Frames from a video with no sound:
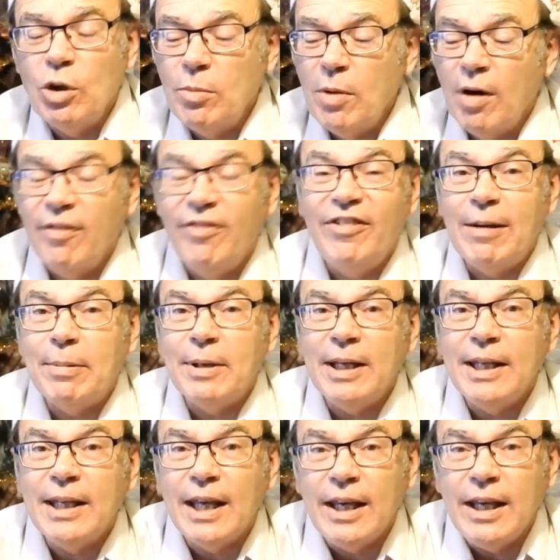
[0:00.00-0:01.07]
comment
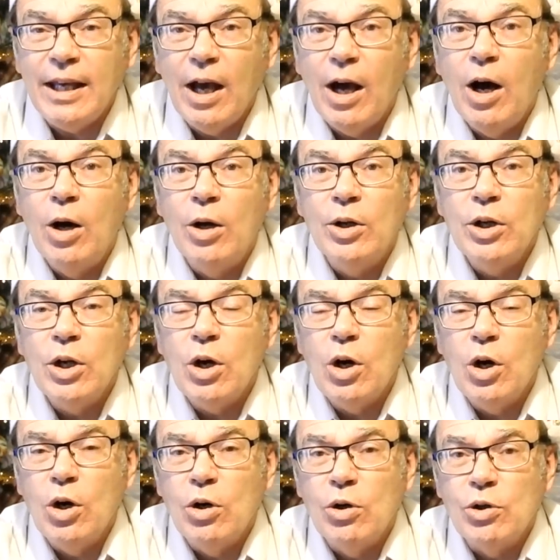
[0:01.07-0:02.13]
fabriquer un
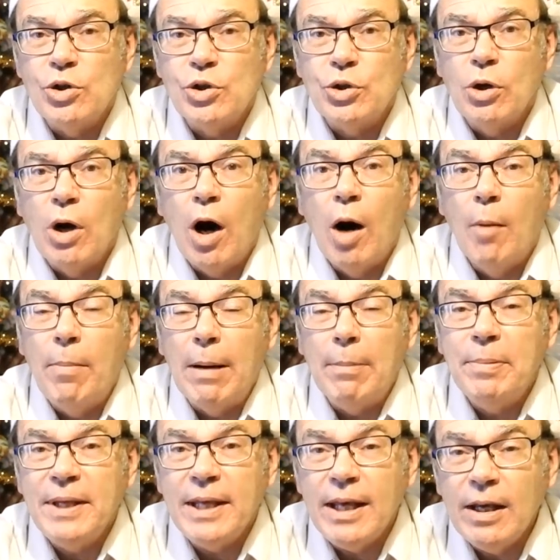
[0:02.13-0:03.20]
ange en
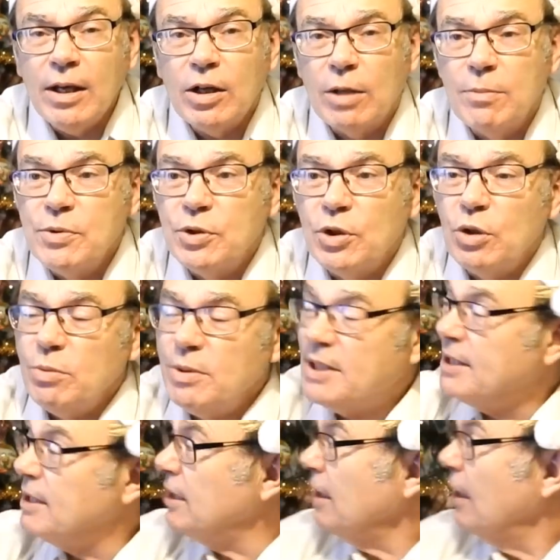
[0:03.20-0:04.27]
papier, comme
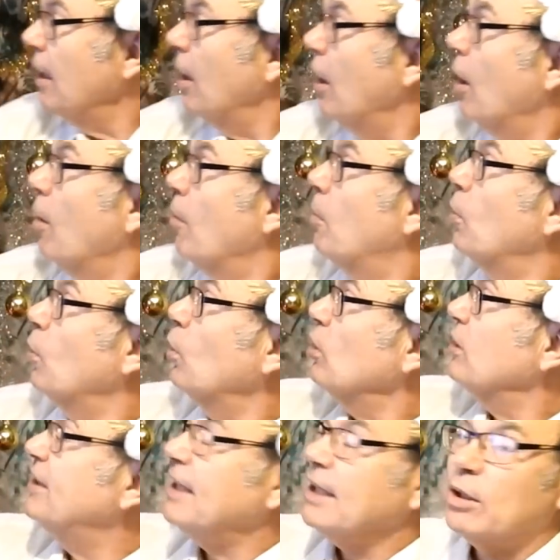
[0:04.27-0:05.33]
celui-ci,
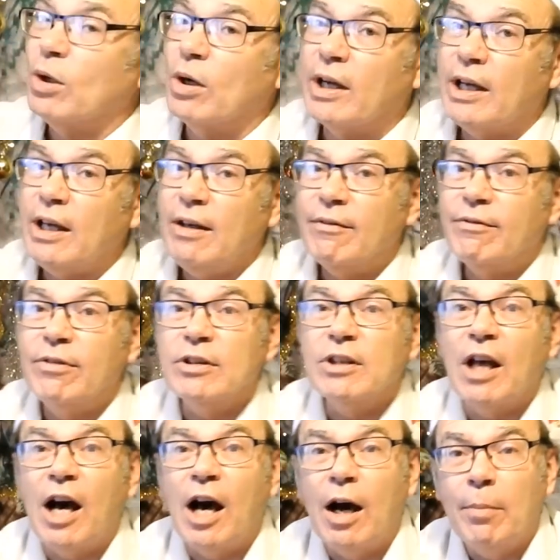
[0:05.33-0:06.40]
pour décorer
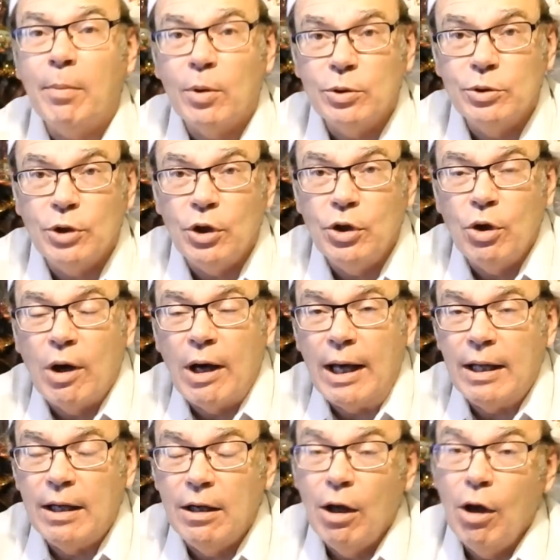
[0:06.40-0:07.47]
votre arbre de
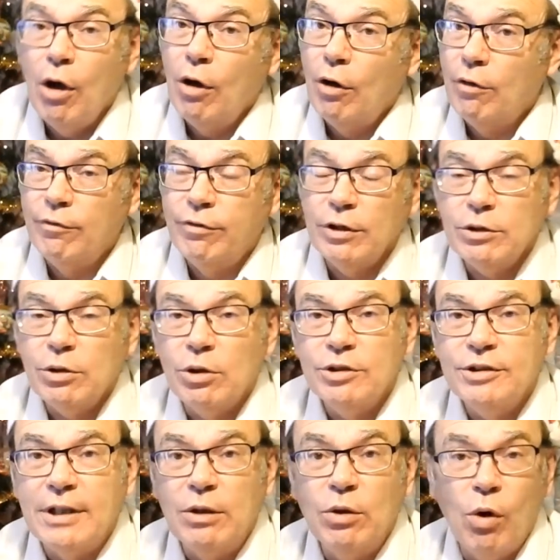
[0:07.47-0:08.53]
Noël, votre
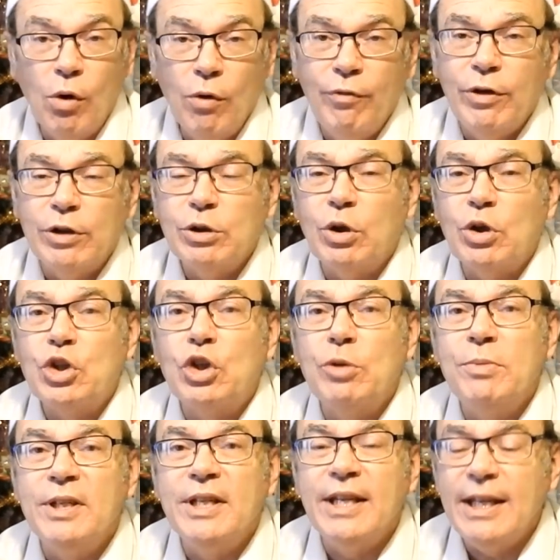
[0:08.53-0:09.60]
salon, votre
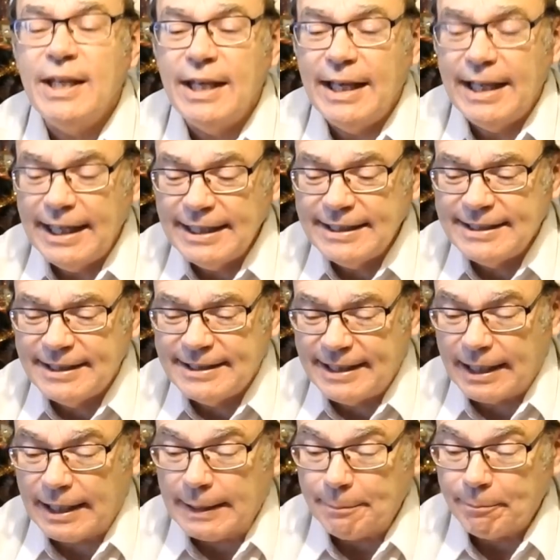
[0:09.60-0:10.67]
cheminée, etc.